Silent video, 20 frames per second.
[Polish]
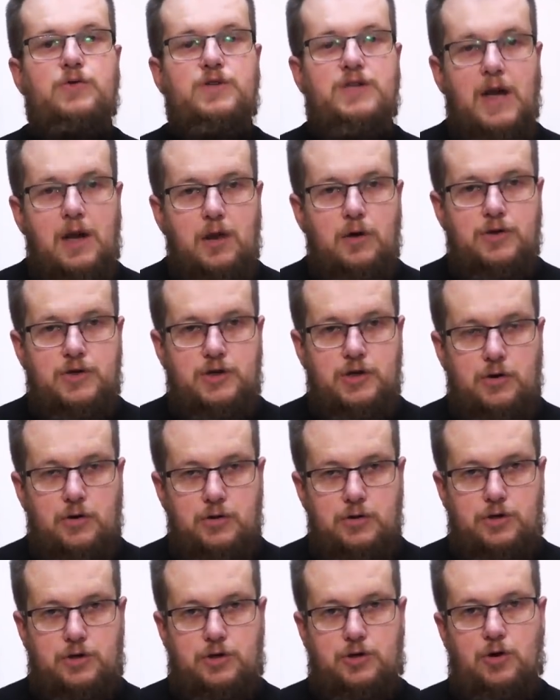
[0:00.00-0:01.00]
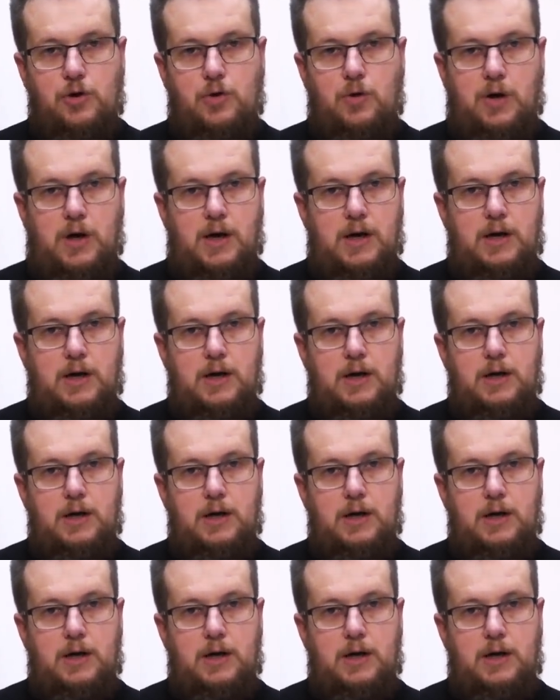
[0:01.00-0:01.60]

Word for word: za losy Kościoła.